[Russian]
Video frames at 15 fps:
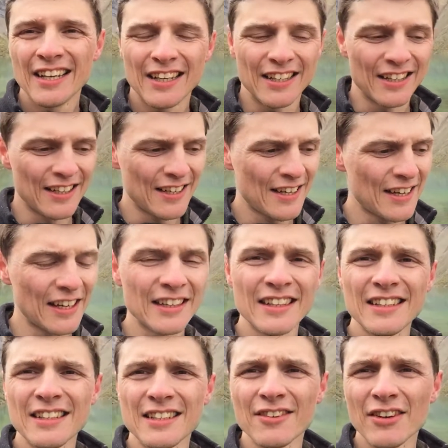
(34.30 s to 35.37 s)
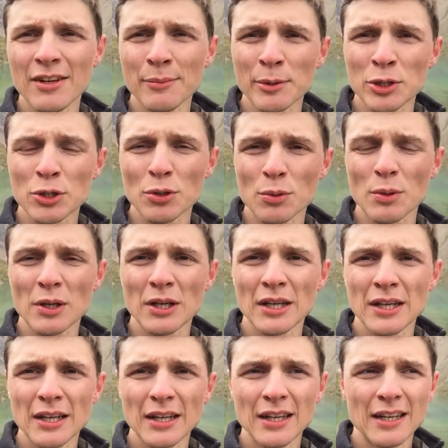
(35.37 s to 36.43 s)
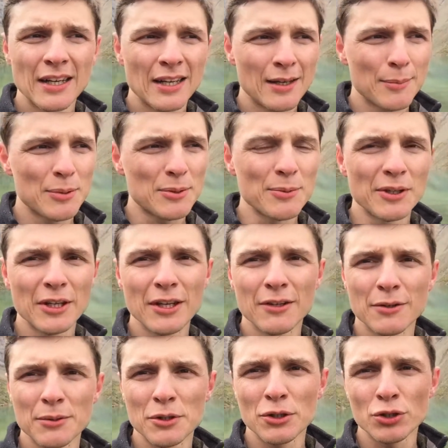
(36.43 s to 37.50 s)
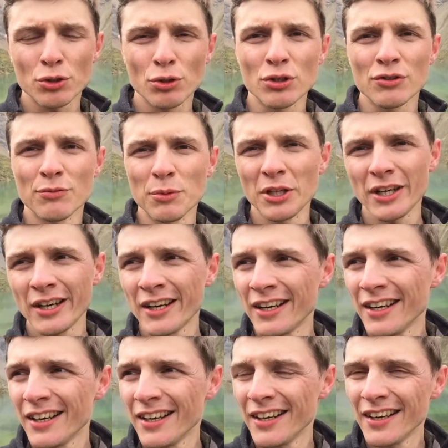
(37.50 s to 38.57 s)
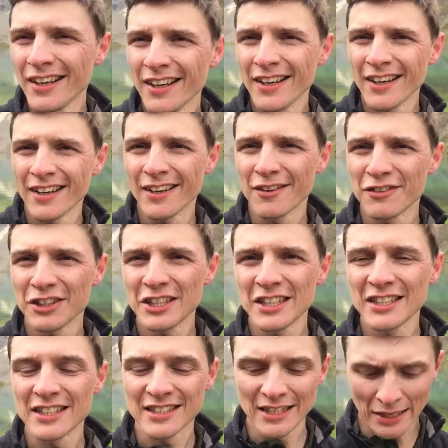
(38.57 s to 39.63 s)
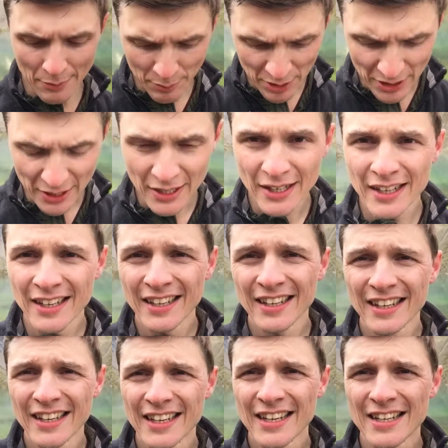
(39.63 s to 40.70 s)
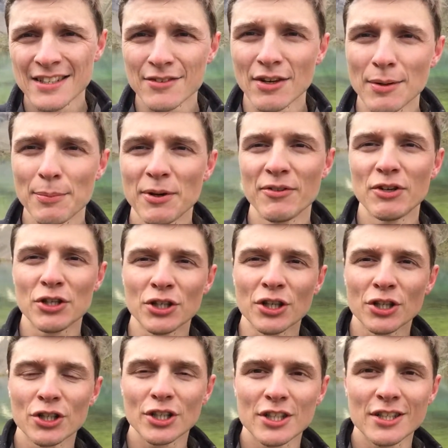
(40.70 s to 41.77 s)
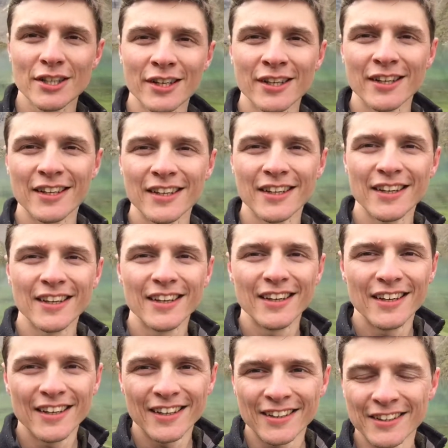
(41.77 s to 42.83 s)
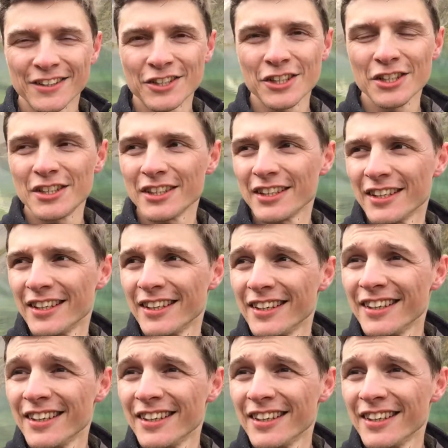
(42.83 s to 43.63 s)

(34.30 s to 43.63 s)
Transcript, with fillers: Э, найдите время, чтобы посмотреть вообще, что есть в мире. Э, выйдите за рамки своей привычной жизни, начните